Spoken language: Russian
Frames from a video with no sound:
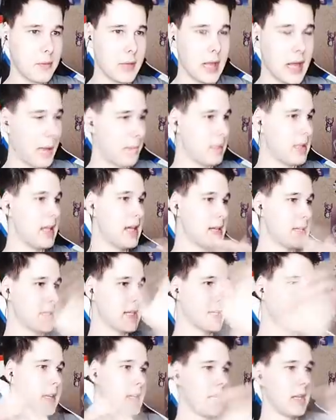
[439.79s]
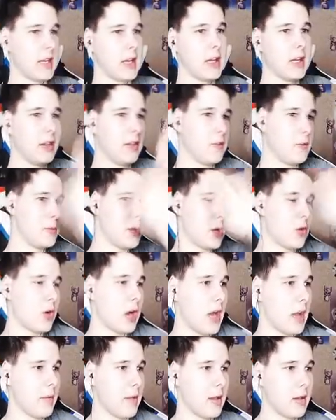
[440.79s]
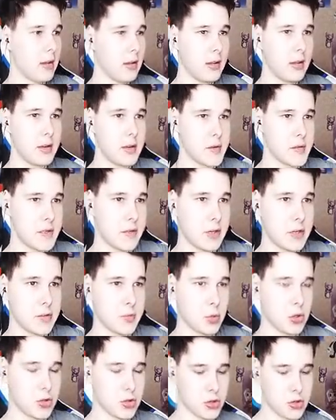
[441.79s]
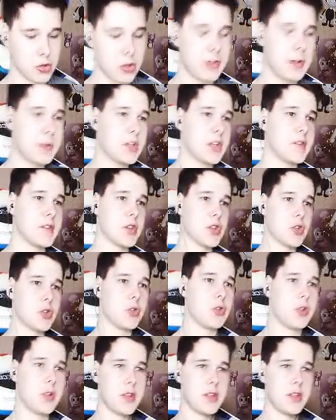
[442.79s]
Амбидекстер это когда двумя руками рисовать можешь. Ну и вообще все что угодно